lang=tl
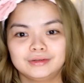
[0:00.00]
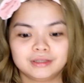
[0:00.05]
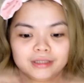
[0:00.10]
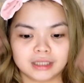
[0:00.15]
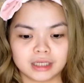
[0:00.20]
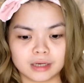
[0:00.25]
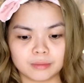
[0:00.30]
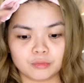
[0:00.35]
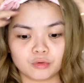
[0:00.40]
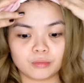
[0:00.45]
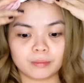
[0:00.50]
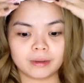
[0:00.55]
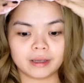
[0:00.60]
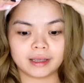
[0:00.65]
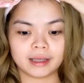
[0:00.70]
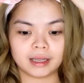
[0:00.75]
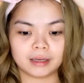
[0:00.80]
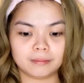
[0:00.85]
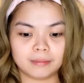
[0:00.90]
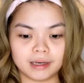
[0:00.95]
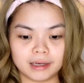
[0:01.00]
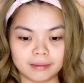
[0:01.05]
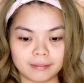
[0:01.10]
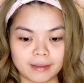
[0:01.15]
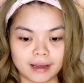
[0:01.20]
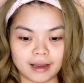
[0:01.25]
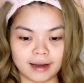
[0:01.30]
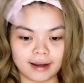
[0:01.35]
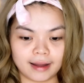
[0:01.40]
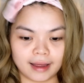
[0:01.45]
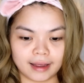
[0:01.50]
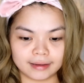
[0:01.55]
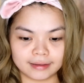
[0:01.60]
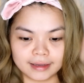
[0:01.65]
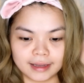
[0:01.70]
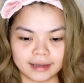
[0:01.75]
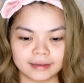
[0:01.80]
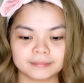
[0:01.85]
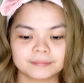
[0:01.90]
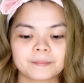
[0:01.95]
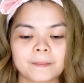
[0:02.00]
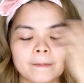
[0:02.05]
Hiniram ko pa yung headband ni Bella. Ayan.